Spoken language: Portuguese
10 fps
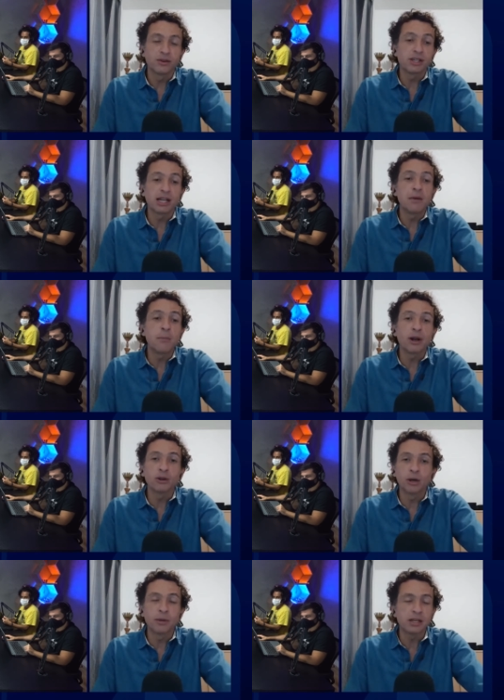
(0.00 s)
se você nem me
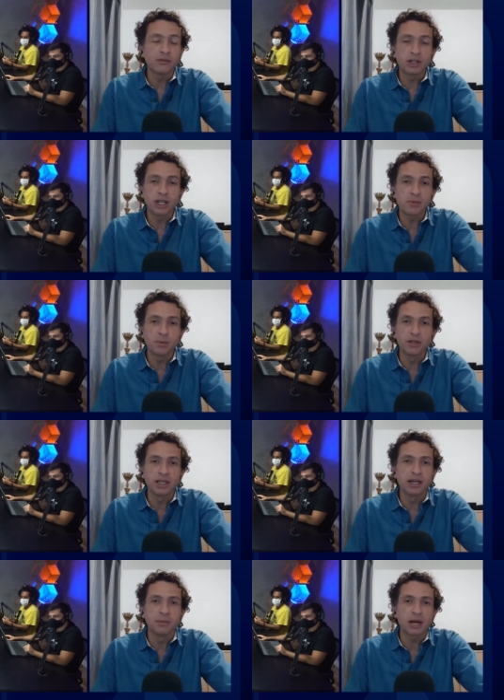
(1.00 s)
perguntou, mas eu vou te
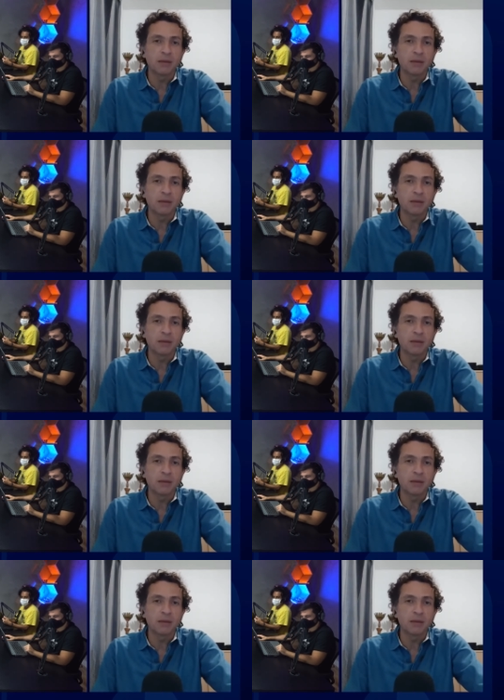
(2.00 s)
responder.